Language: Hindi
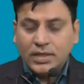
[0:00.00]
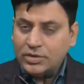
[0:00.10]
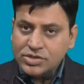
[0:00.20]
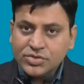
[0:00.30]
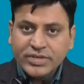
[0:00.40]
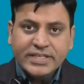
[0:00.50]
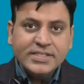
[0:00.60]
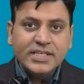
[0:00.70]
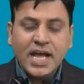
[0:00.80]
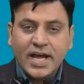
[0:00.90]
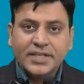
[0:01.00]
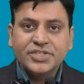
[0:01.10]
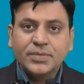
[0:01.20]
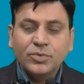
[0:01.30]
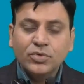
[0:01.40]
हेलो स्टूडेंट्स
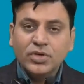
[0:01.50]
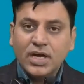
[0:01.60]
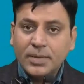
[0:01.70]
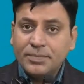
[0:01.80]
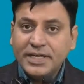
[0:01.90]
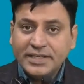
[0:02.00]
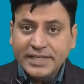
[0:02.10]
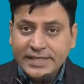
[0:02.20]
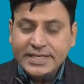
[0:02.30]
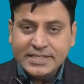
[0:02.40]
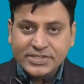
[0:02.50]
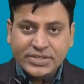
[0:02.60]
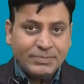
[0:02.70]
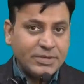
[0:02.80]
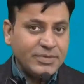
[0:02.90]
आज हम लोग अपने टीडीएस
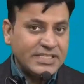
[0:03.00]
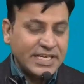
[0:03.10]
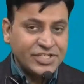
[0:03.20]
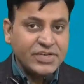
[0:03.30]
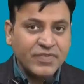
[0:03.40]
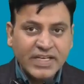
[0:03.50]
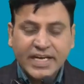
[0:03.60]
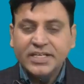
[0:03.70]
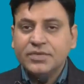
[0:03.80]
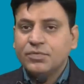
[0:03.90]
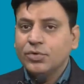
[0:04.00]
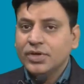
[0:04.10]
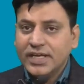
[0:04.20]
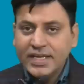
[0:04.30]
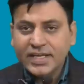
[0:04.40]
चैप्टर में सेक्शन
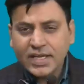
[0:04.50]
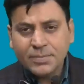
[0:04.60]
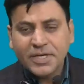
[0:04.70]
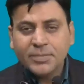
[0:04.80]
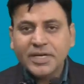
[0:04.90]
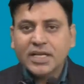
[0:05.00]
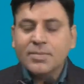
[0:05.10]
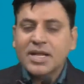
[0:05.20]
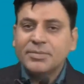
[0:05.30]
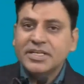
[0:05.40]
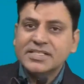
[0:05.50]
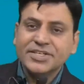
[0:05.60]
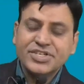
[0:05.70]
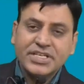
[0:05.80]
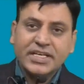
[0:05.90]
194 ए के अमेंडमेंट के बारे में
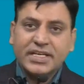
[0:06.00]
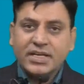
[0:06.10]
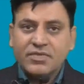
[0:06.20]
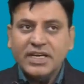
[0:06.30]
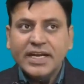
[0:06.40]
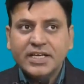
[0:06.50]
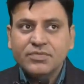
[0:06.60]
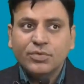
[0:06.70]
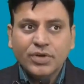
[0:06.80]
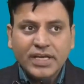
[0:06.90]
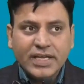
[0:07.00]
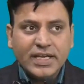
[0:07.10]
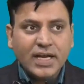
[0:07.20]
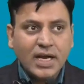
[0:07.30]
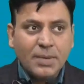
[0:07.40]
डिस्कशन करेंगे 194 ए
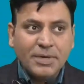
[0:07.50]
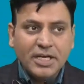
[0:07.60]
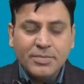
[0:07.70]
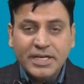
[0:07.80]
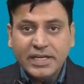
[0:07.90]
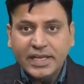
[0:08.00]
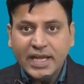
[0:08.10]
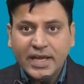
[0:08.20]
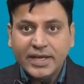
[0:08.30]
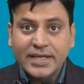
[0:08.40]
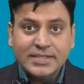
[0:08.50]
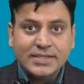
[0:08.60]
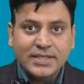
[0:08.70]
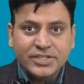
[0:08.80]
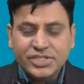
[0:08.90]
का अमेंडमेंट क्या है
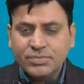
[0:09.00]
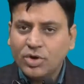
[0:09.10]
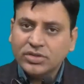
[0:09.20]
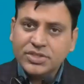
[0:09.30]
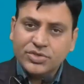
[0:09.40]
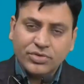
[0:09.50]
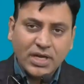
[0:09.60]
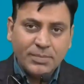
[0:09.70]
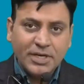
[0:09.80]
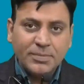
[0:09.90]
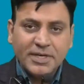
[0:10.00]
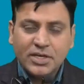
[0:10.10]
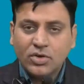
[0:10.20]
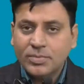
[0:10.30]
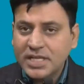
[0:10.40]
सर जी बहुत ही छोटा
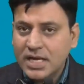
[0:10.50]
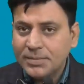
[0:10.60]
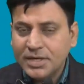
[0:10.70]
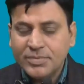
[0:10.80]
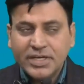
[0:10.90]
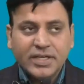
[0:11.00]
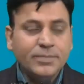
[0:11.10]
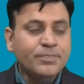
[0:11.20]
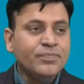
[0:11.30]
अमेंडमेंट है और बढ़िया अमेंडमेंट है